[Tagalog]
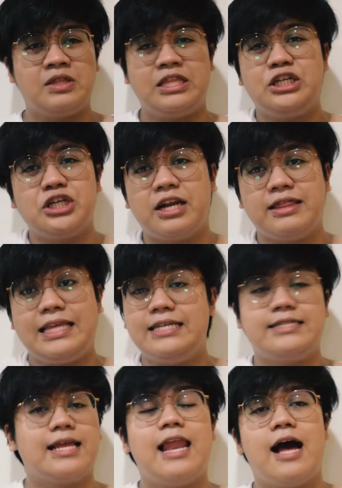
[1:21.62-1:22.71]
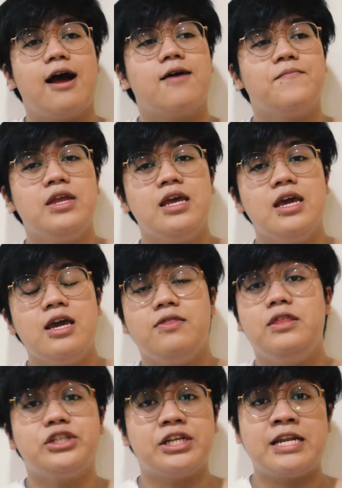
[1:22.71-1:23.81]
hindi siya artista lang.
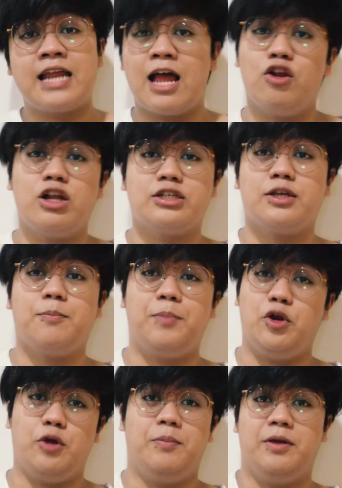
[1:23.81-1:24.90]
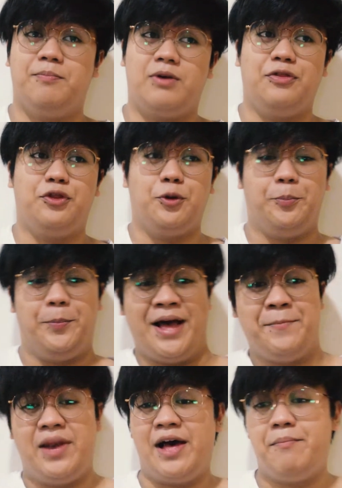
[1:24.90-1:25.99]
Hindi siya nanalo lang sa Pinoy Big Brother, blah,
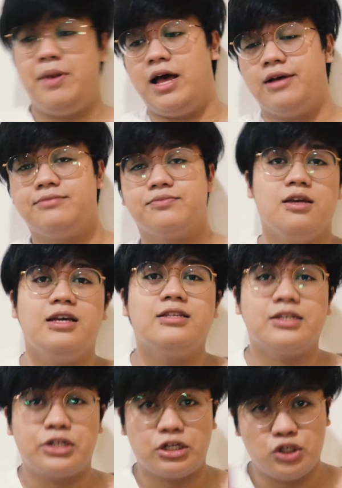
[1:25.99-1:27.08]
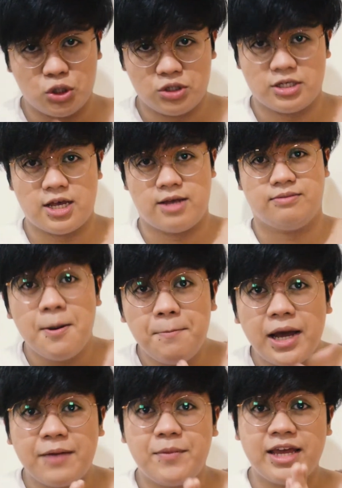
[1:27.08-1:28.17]
blah, blah. Isa siyang Diyosa.
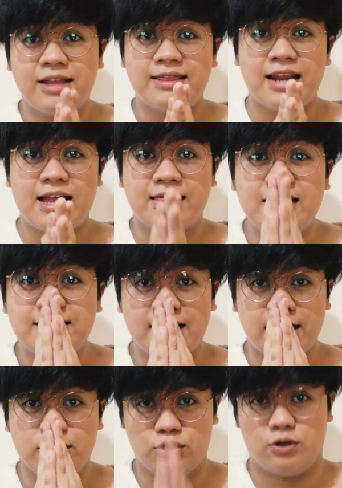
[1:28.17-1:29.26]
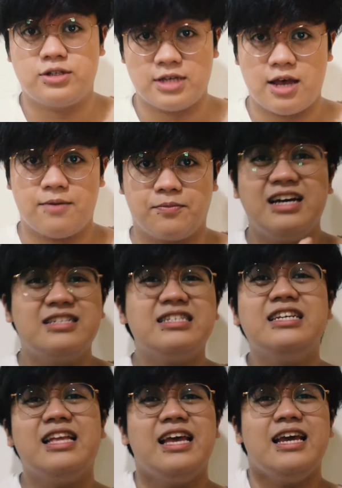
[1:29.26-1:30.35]
May may entrata, isa kang Diyosa. As
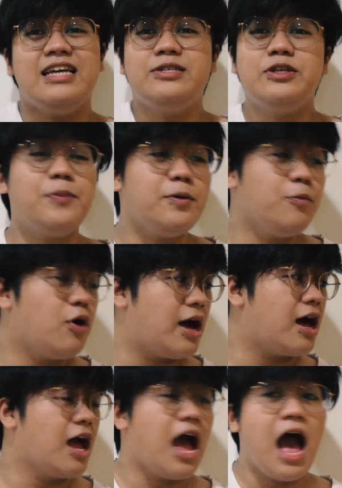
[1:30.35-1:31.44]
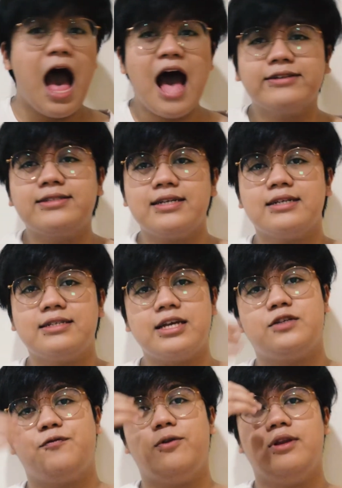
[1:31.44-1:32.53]
in, isipin mo ha, ang
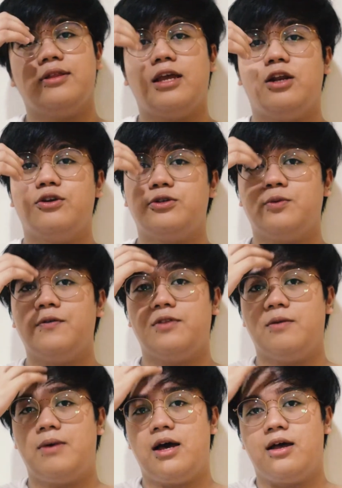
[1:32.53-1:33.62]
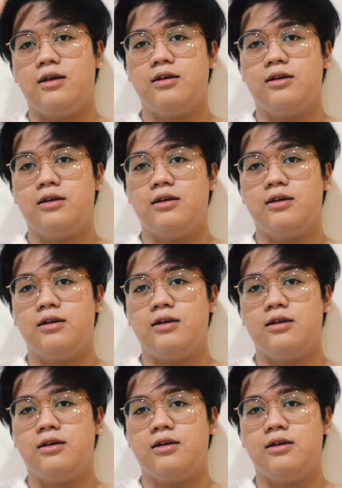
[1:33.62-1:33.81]
successful ni Taylor Swift, di ba?